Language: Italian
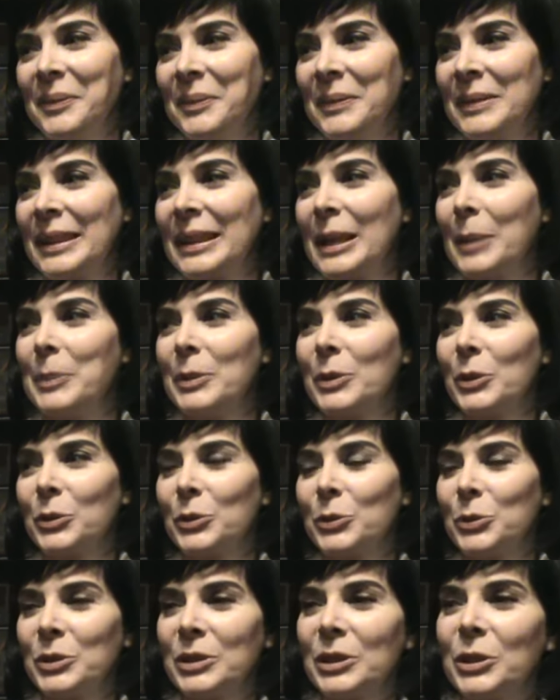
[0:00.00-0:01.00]
gli
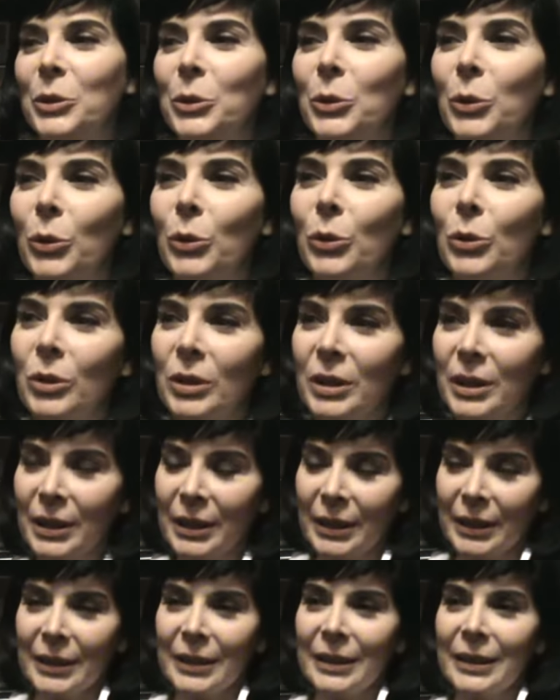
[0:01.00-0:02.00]
capitano tutti i colori,
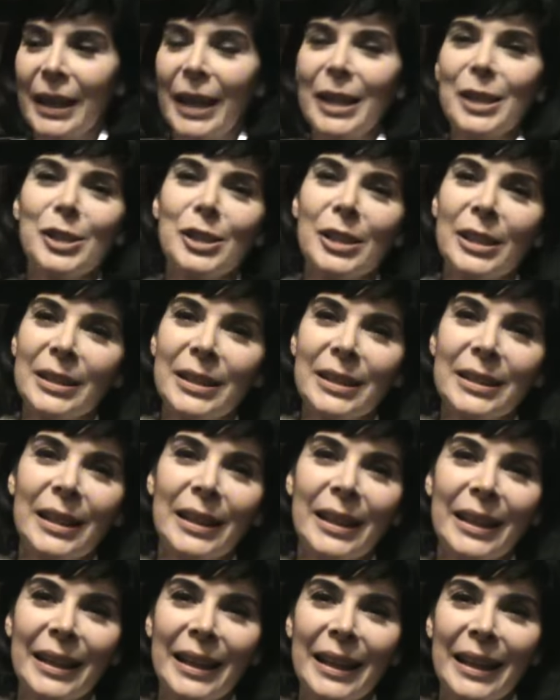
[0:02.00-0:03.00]
esce, entra
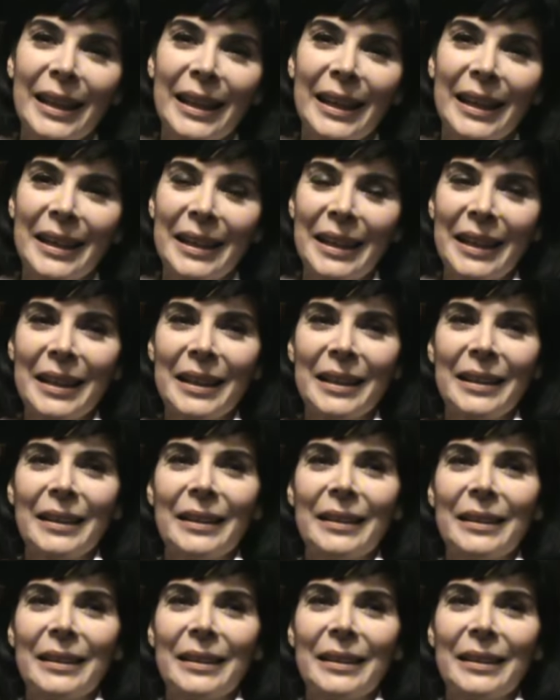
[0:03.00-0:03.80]
dalla galera,